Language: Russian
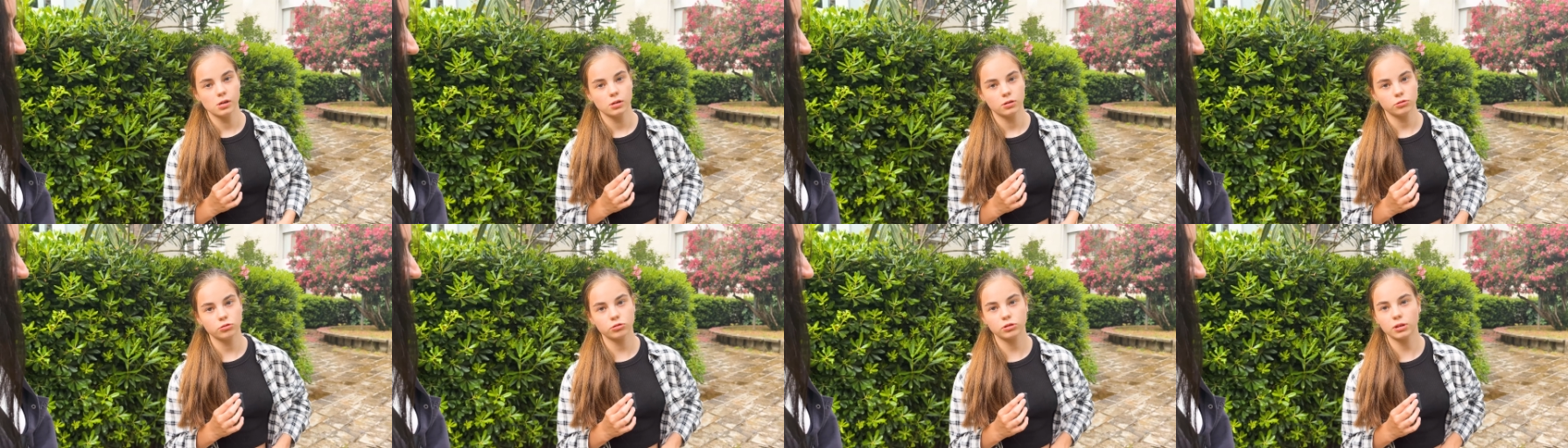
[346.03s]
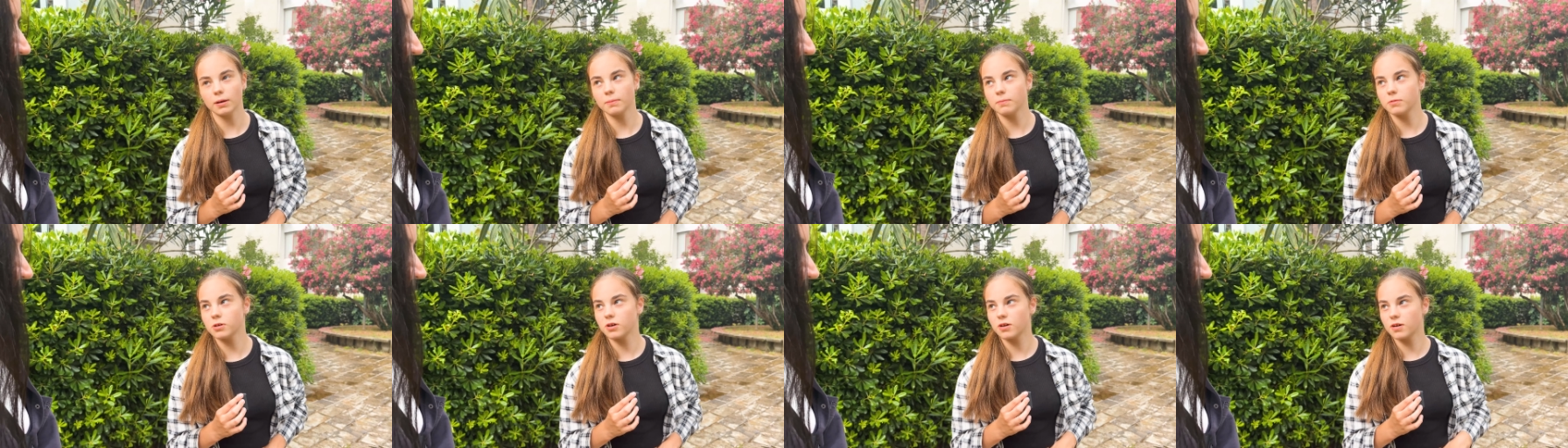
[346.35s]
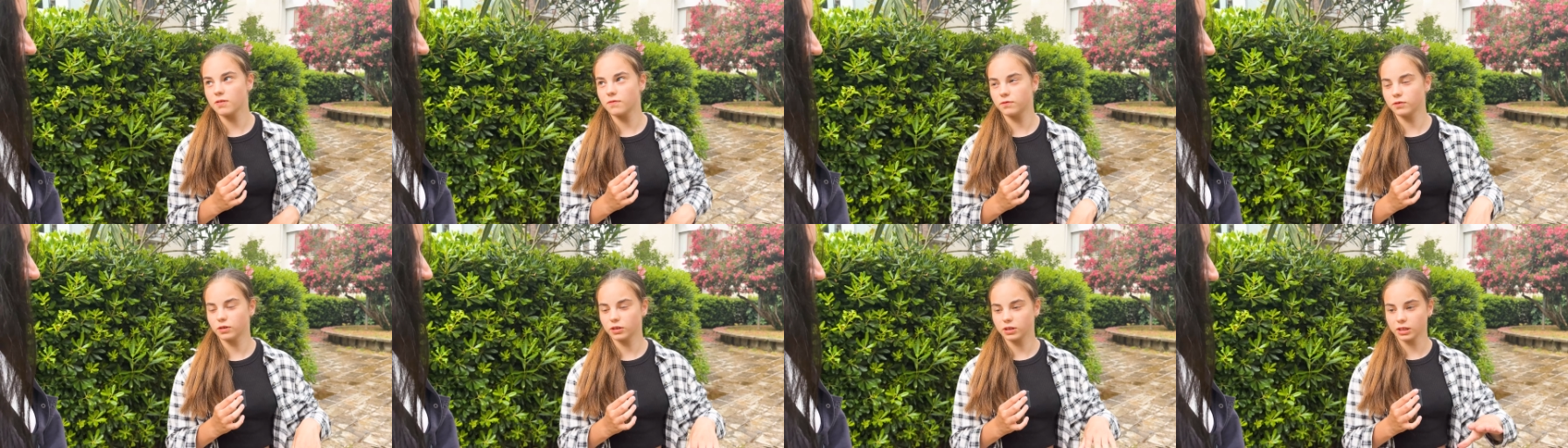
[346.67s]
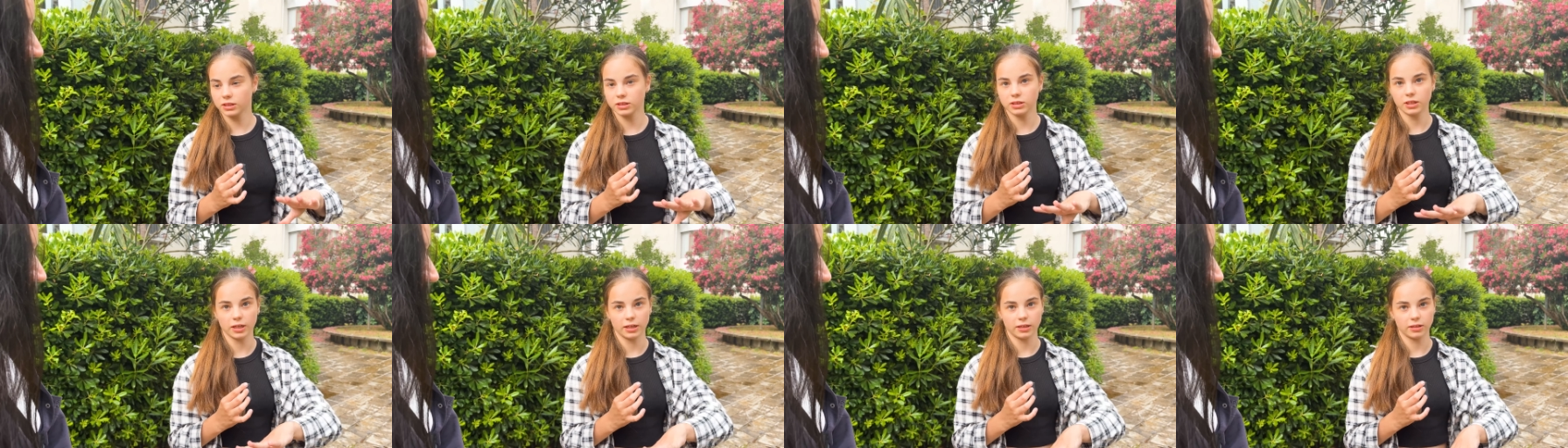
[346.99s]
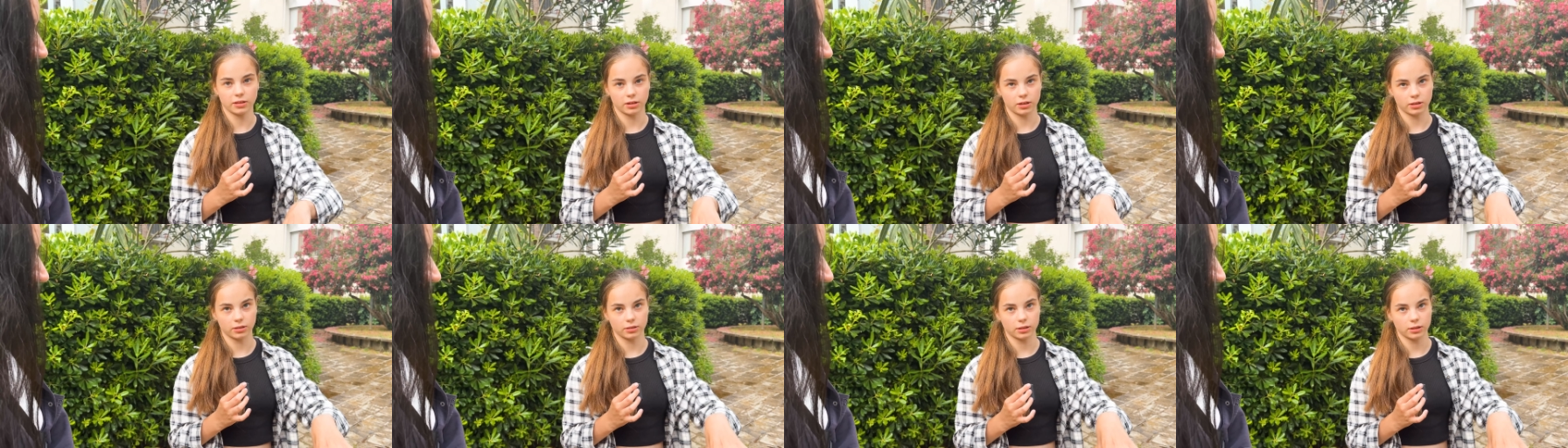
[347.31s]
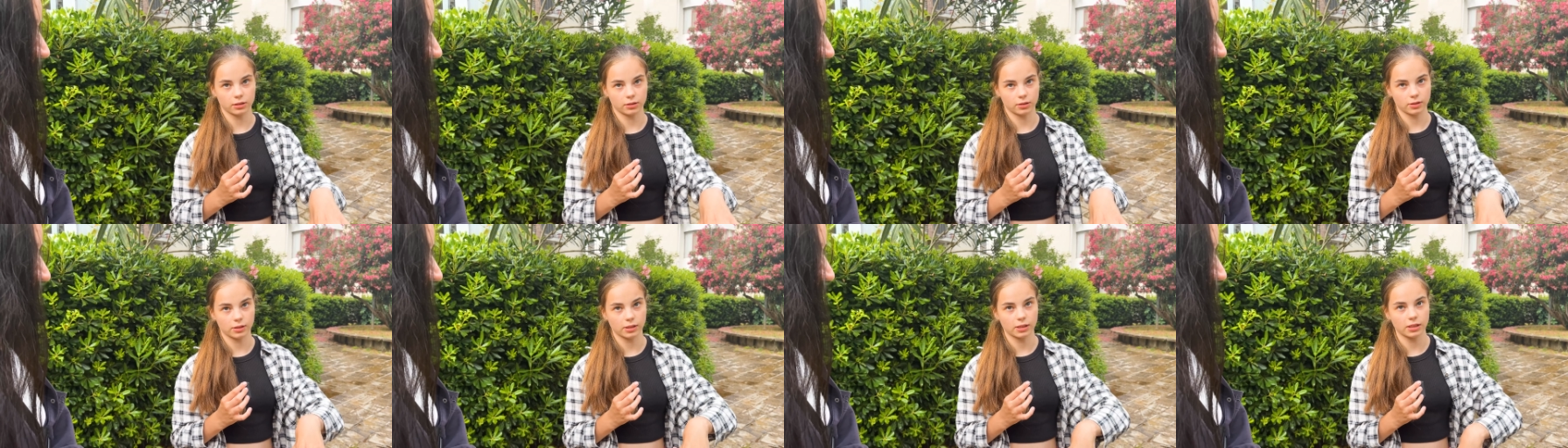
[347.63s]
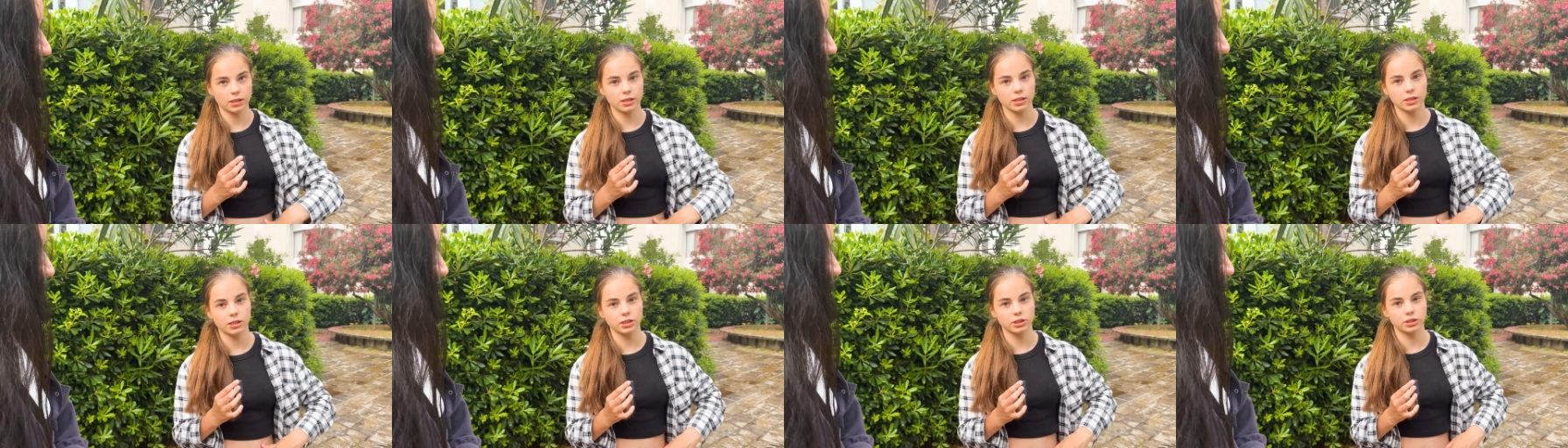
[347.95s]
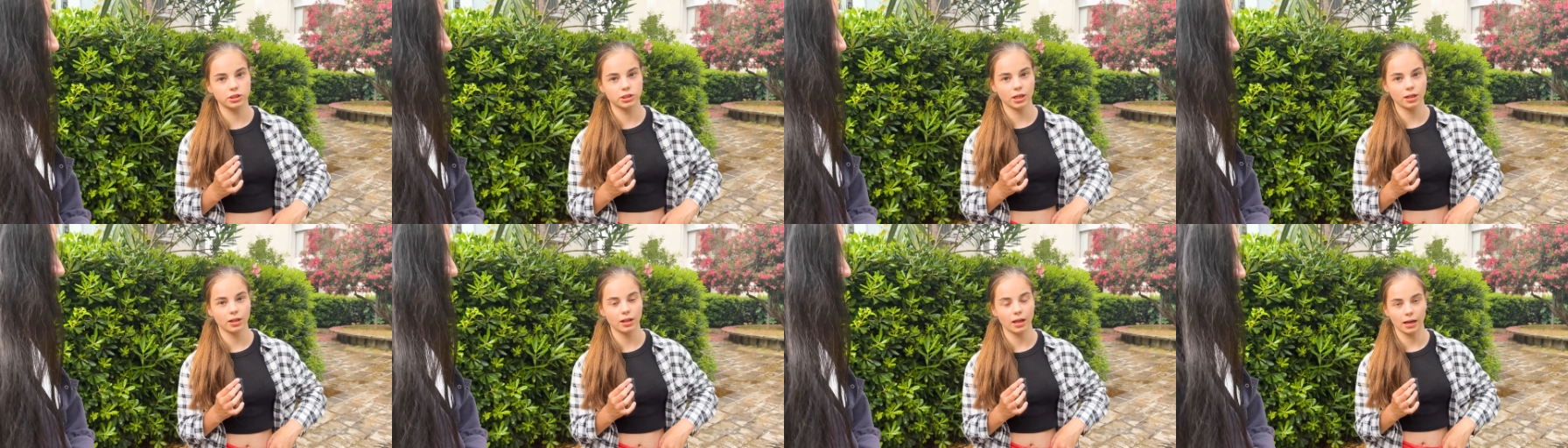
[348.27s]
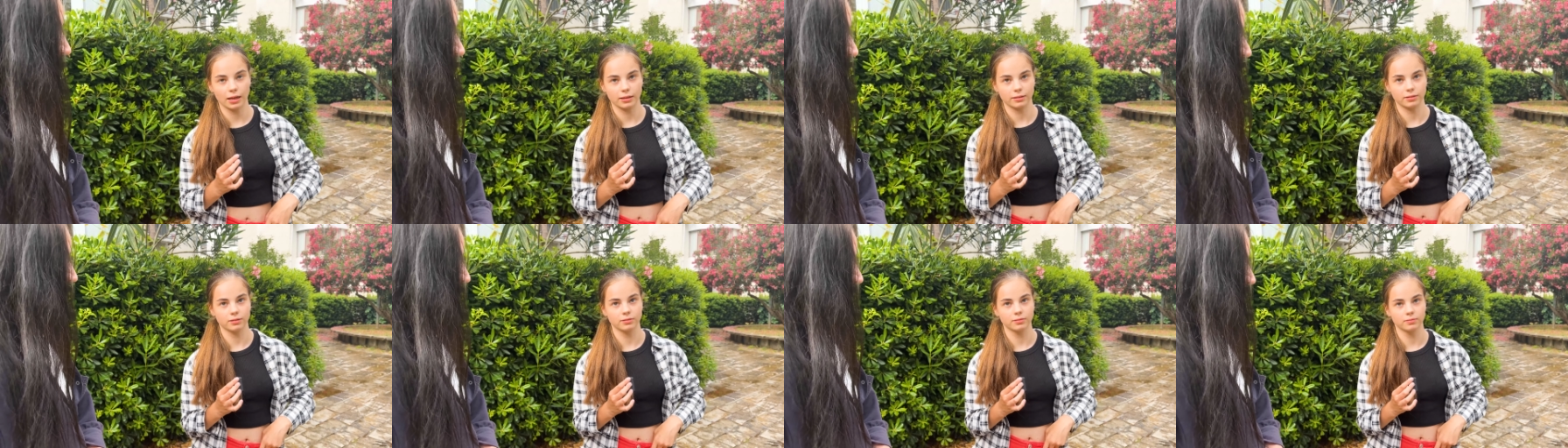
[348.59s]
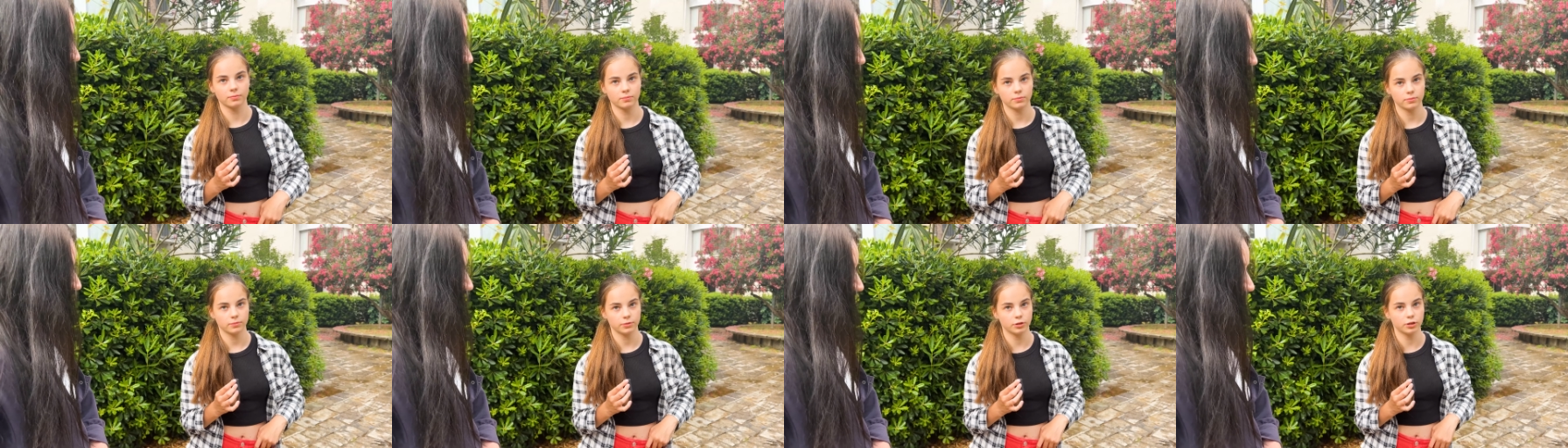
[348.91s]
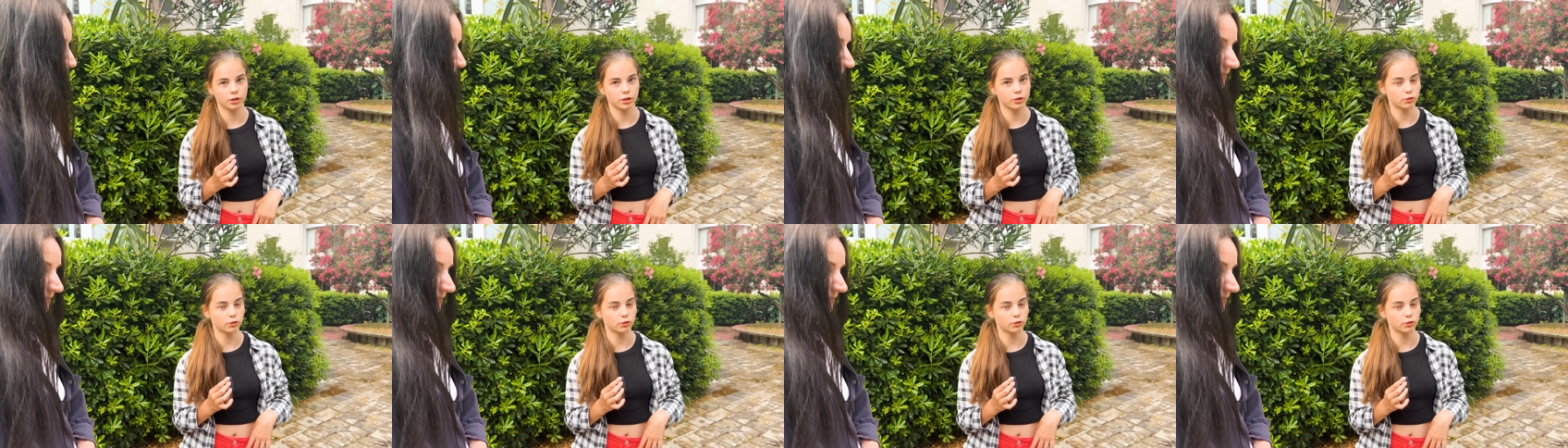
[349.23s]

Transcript: ну там э, в контейнерах такие, угу. и салат. И